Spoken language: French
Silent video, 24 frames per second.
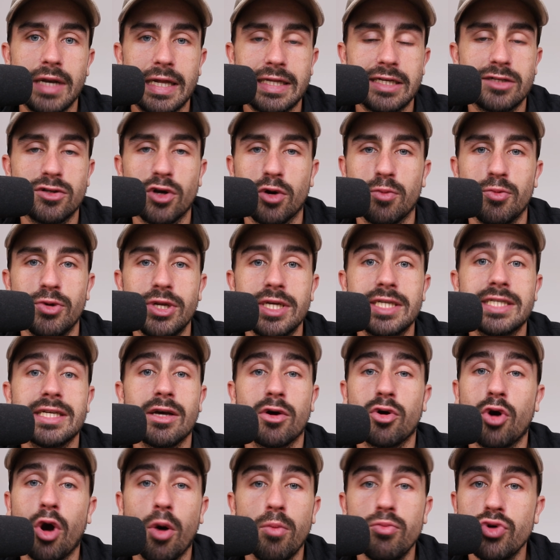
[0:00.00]
La TikTok monnaie, c'est
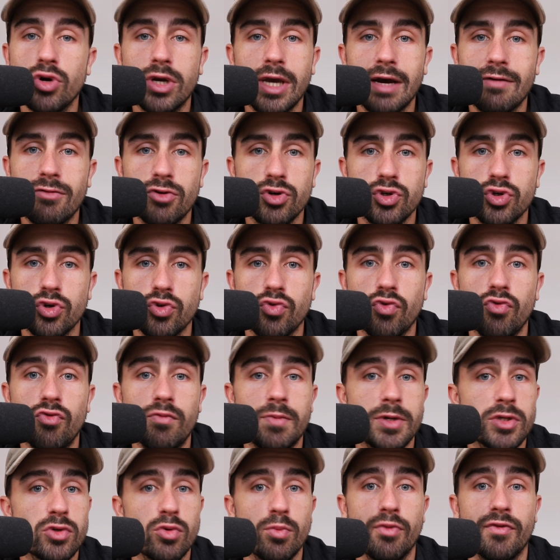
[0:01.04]
encore mieux qu'avant, je trouve,
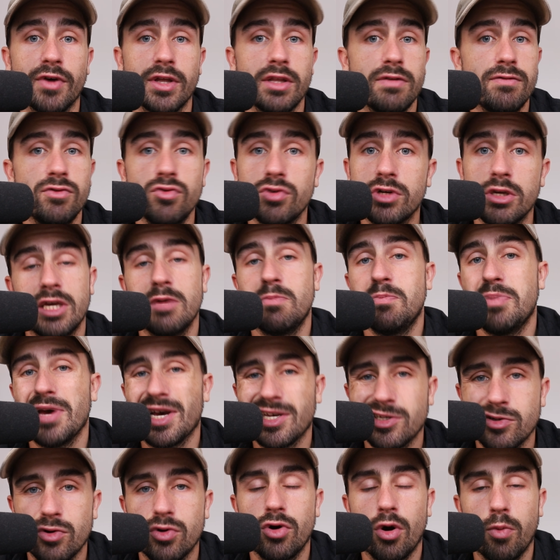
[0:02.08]
parce qu'on peut faire des vidéos qui
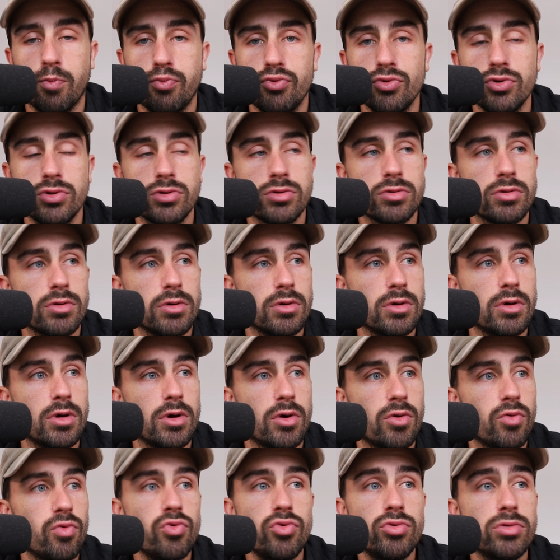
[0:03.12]
percent encore plus
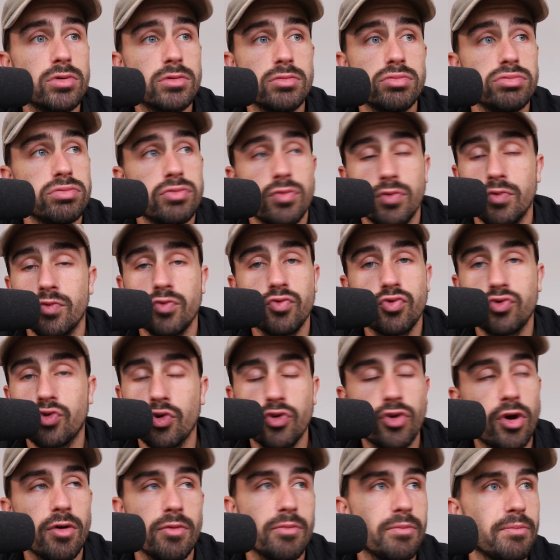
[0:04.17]
ou tout
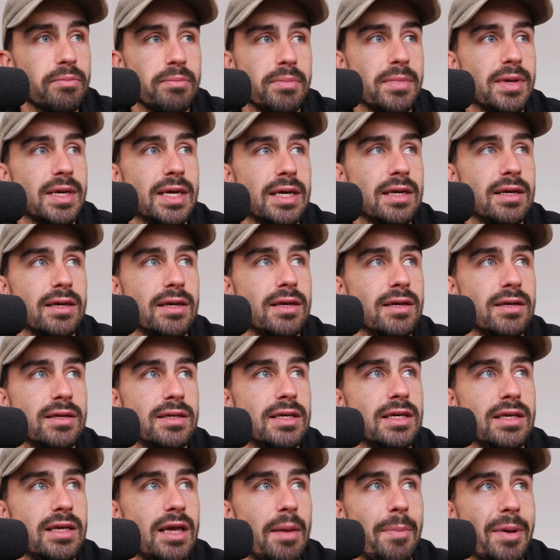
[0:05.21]
autant. Mais
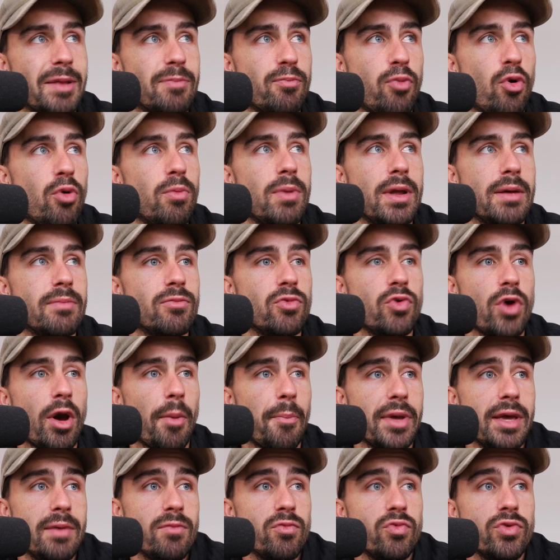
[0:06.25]
il n'y a pas de problème. Le
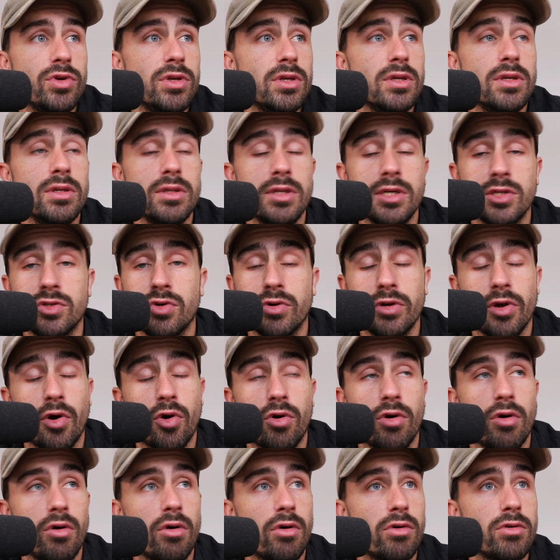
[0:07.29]
RPM, oui, il descend et
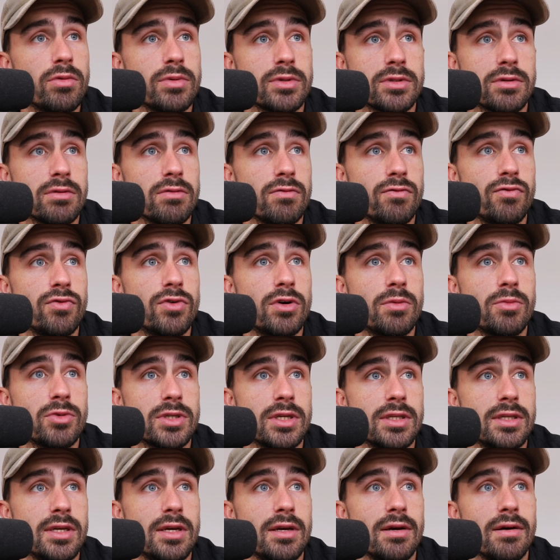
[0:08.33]
encore heureux parce que vu comment
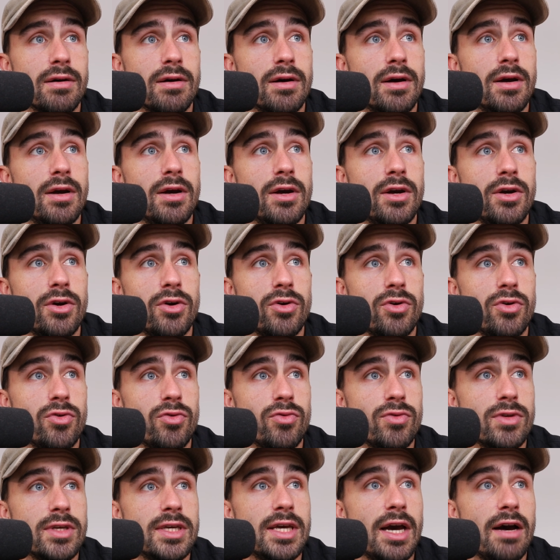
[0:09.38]
c'était euh,
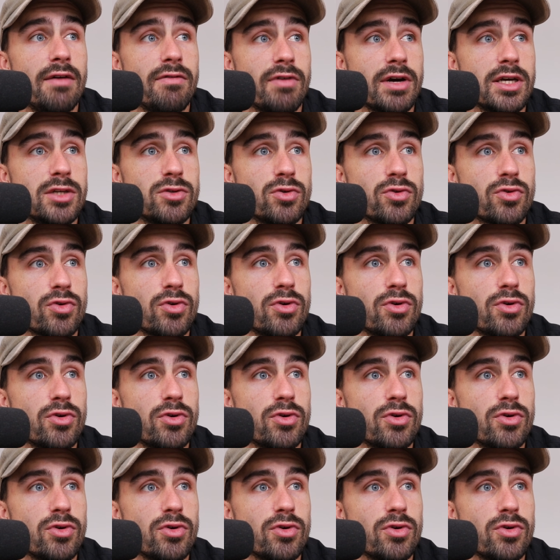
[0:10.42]
une gaverie ce